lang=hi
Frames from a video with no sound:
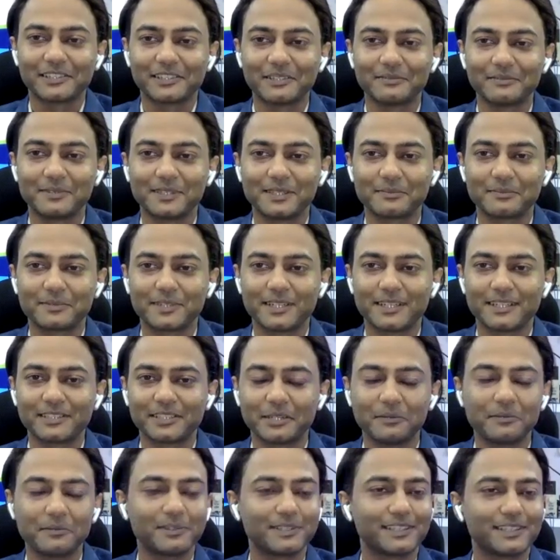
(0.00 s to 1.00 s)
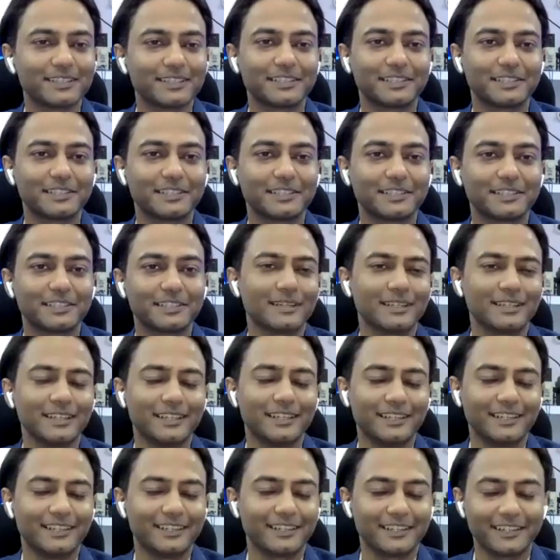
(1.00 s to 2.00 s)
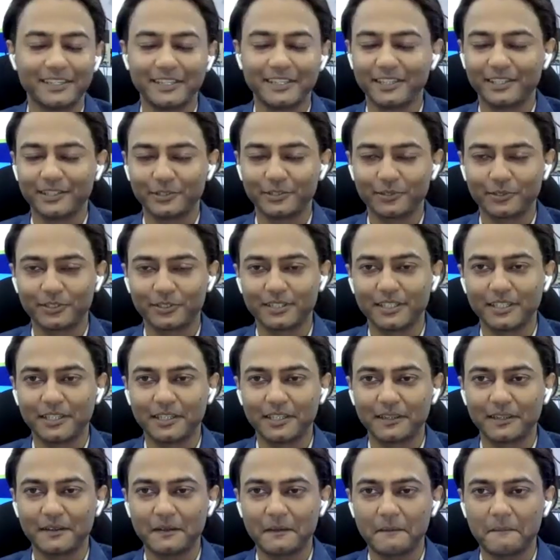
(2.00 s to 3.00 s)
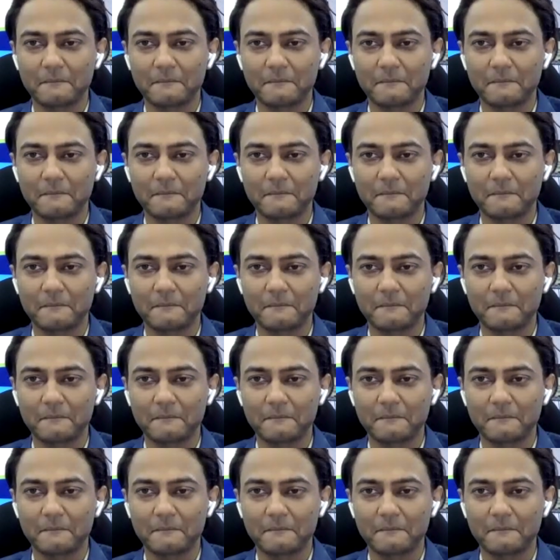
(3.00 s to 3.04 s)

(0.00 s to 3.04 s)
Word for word: ने भी अपना अच्छा बिजनेस सेटअप डरने की जरूरत नहीं है